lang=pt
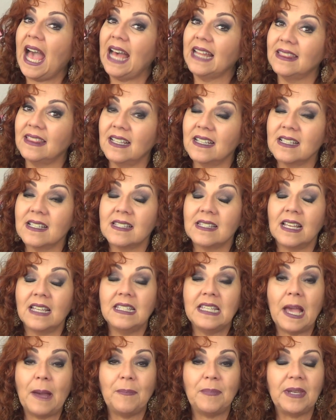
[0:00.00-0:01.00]
a dança
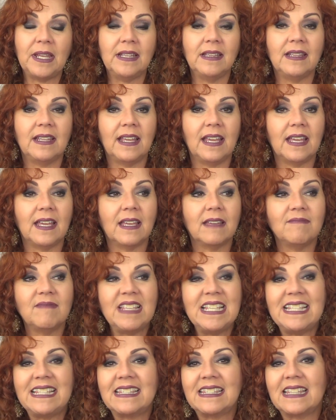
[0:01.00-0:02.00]
e aprender
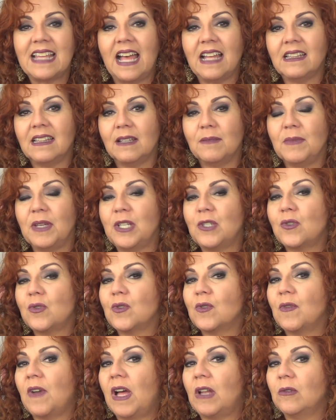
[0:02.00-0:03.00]
exatamente
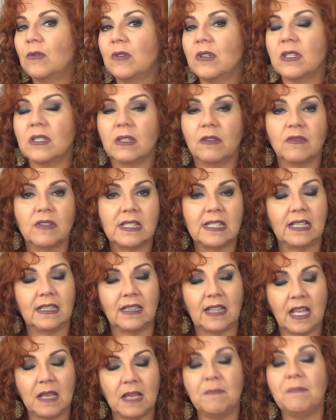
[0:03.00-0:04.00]
os valores que você
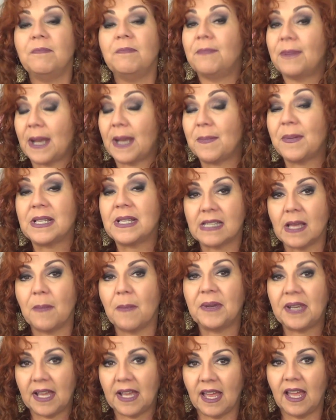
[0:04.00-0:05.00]
tem para
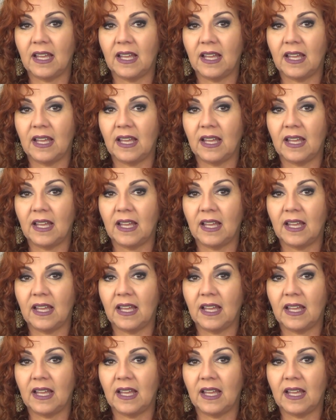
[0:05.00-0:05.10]
passar para